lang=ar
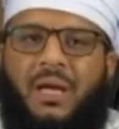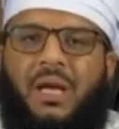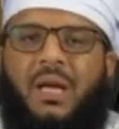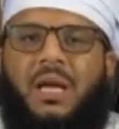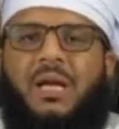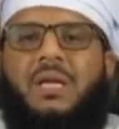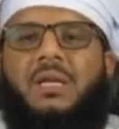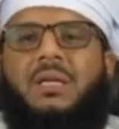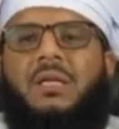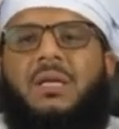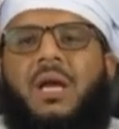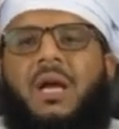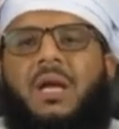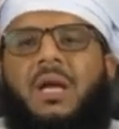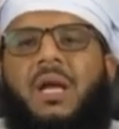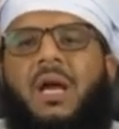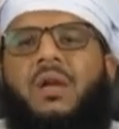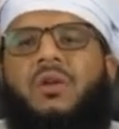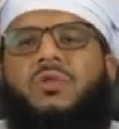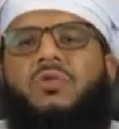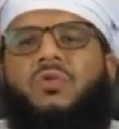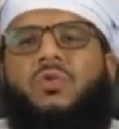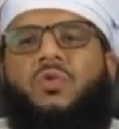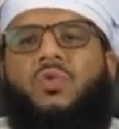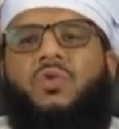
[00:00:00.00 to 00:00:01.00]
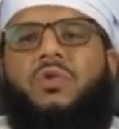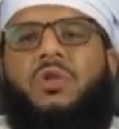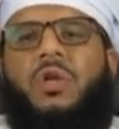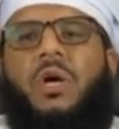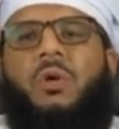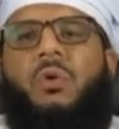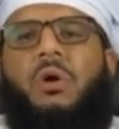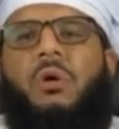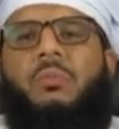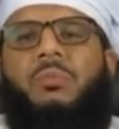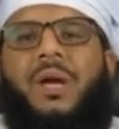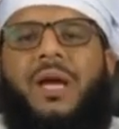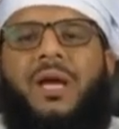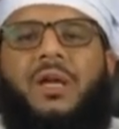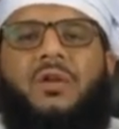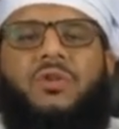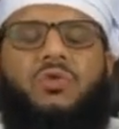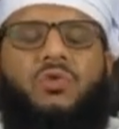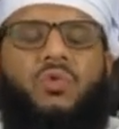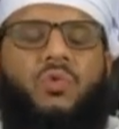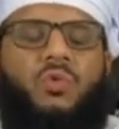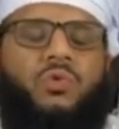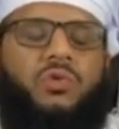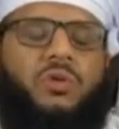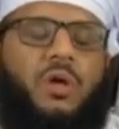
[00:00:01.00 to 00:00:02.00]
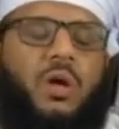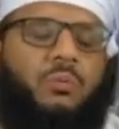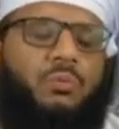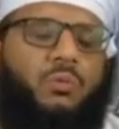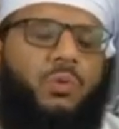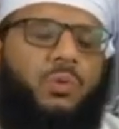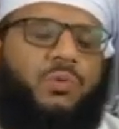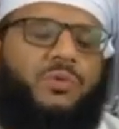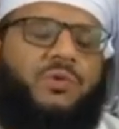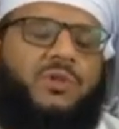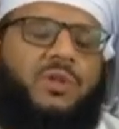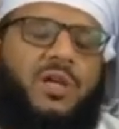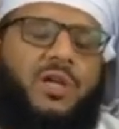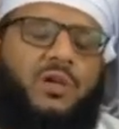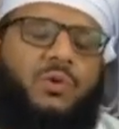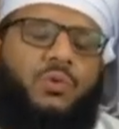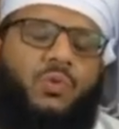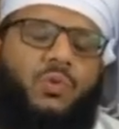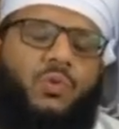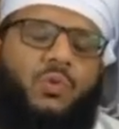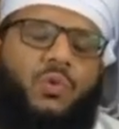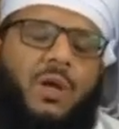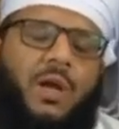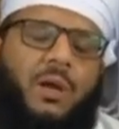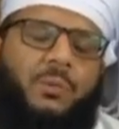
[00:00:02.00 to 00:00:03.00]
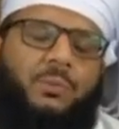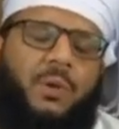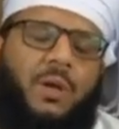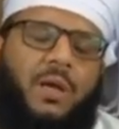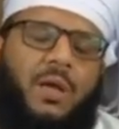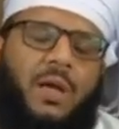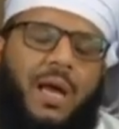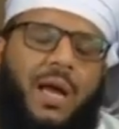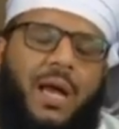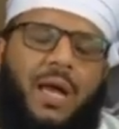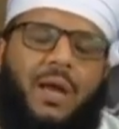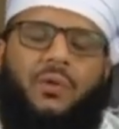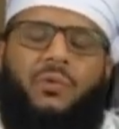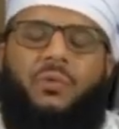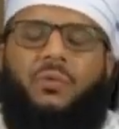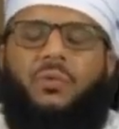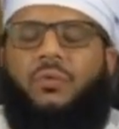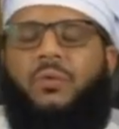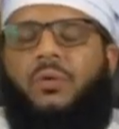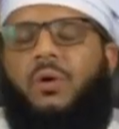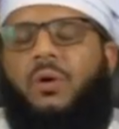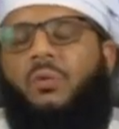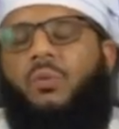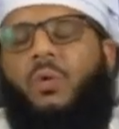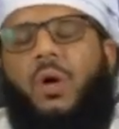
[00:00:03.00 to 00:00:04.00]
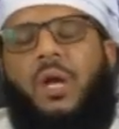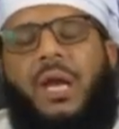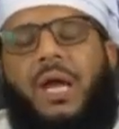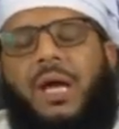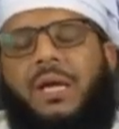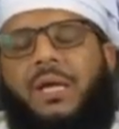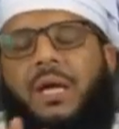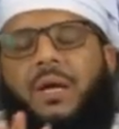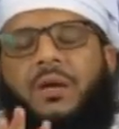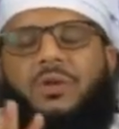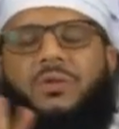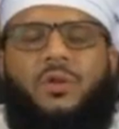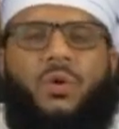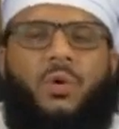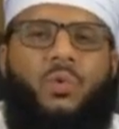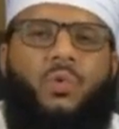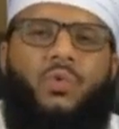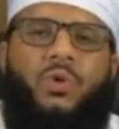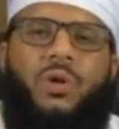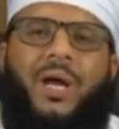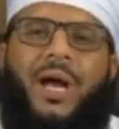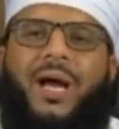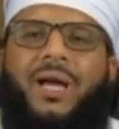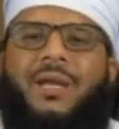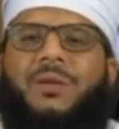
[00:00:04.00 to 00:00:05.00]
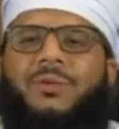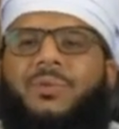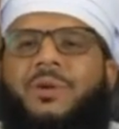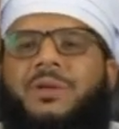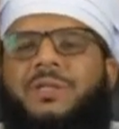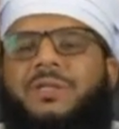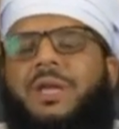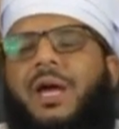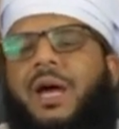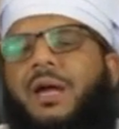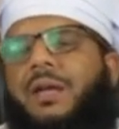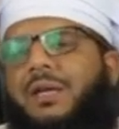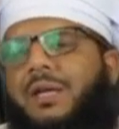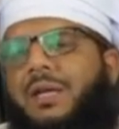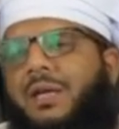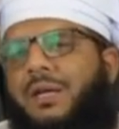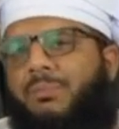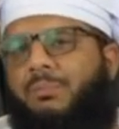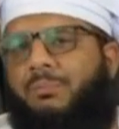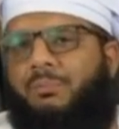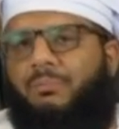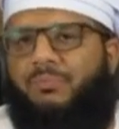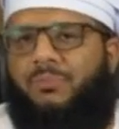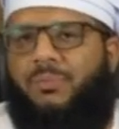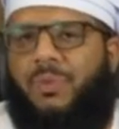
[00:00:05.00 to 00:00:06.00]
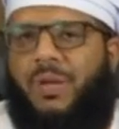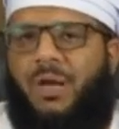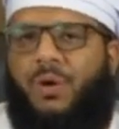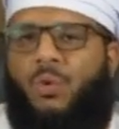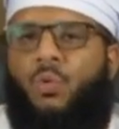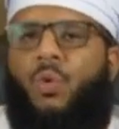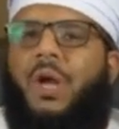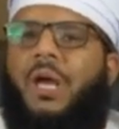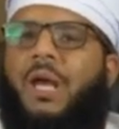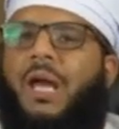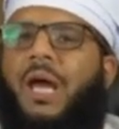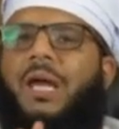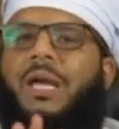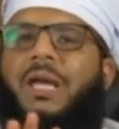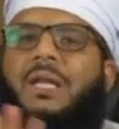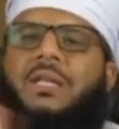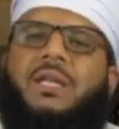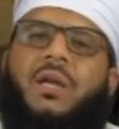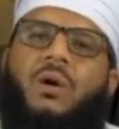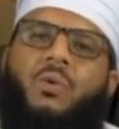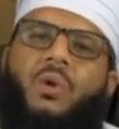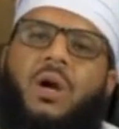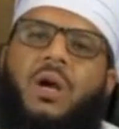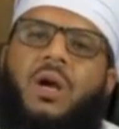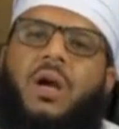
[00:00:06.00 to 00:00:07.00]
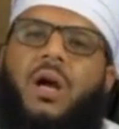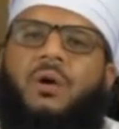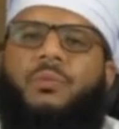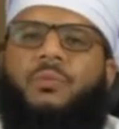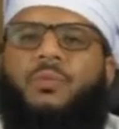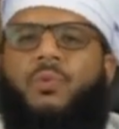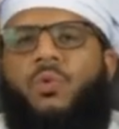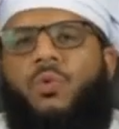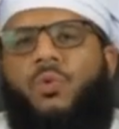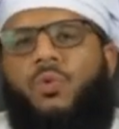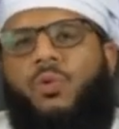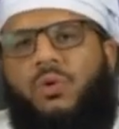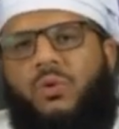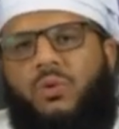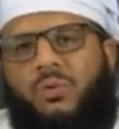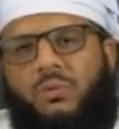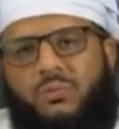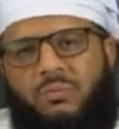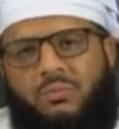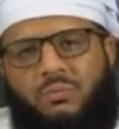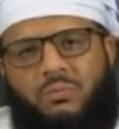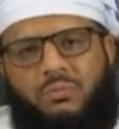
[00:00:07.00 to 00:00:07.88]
إن يأجوج ومأجوج مفسدون في الأرض ولا يرجعون عن فسادهم ولا يتوقفون